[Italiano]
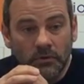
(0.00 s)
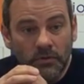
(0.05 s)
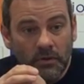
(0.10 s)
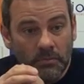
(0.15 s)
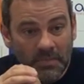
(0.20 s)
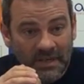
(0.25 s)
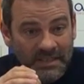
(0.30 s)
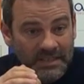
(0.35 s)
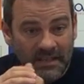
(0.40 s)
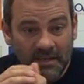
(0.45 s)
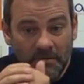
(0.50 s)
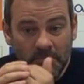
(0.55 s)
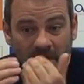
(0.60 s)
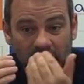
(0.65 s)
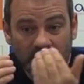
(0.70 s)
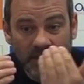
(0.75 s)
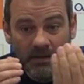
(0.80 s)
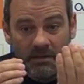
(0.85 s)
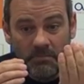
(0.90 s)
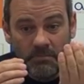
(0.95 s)
Cioè, basta
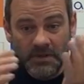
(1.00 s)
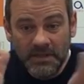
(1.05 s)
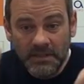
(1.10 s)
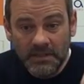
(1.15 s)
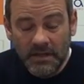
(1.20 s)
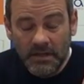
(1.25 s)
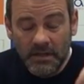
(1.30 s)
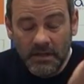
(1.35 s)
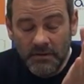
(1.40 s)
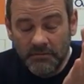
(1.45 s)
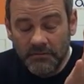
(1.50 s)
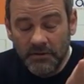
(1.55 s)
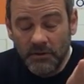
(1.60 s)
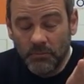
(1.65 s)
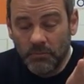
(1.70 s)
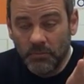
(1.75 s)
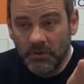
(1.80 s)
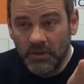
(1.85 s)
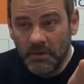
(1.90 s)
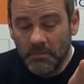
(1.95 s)
rimetterli in pista e
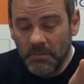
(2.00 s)
fare un po'